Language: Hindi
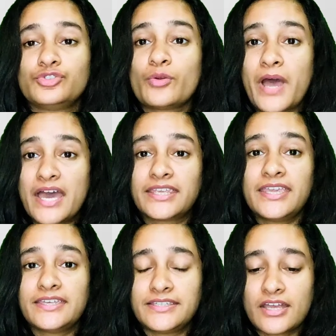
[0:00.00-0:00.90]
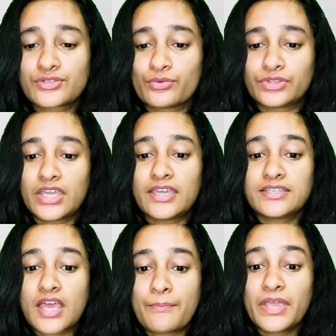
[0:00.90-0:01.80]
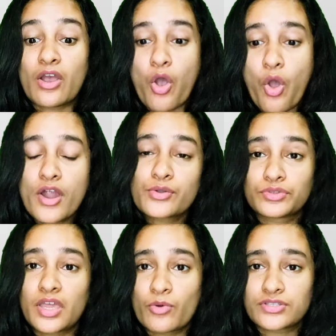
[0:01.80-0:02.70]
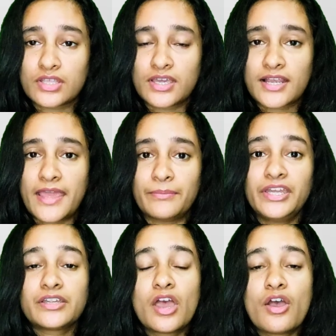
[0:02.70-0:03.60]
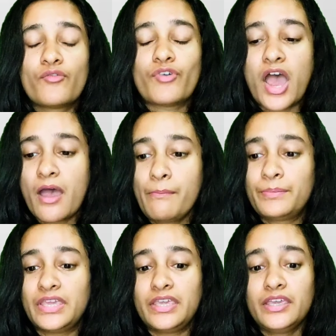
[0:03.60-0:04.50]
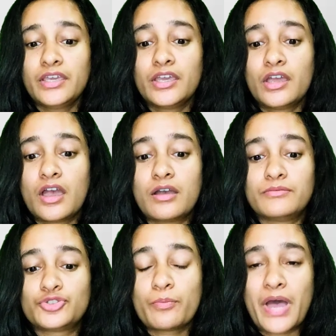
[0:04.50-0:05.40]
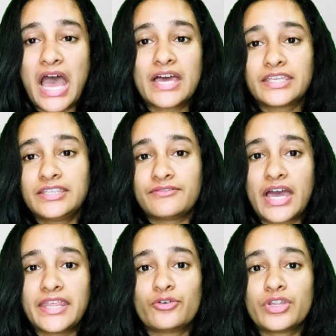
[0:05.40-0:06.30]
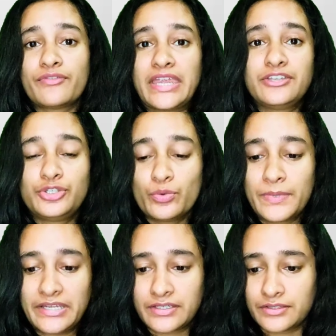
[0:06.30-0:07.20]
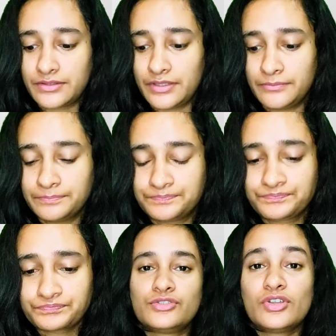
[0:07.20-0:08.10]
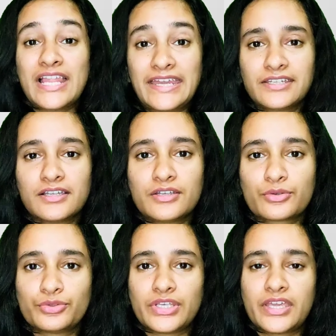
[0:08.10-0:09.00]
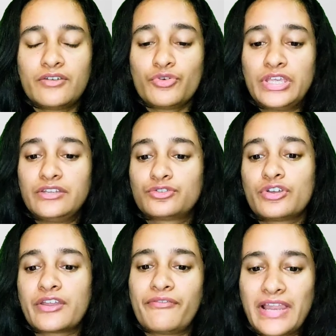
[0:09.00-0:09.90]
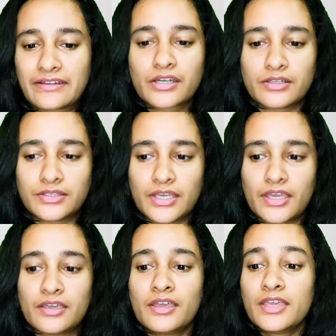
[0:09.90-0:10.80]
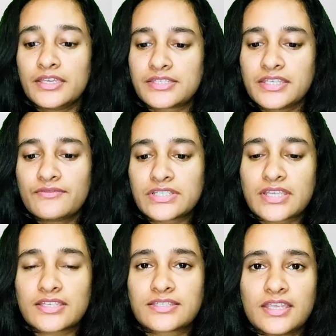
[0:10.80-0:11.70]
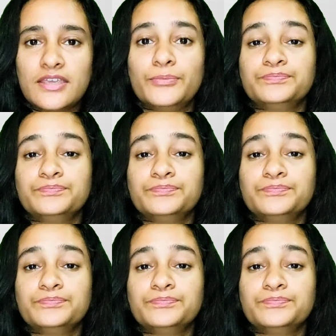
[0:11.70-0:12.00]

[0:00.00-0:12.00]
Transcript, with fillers: जो बाहर के एरियाज होते हैं जहाँ पे हॉट होता है बहुत ज़्यादा क्लाइमेट वहाँ पे जो बाहर की दीवारें उन्हें व्हाइट क्यों पेंट करते हैं जो लाइट कलर होते हैं वो हीट को रिफ्लेक्ट करते हैं इसी वजह से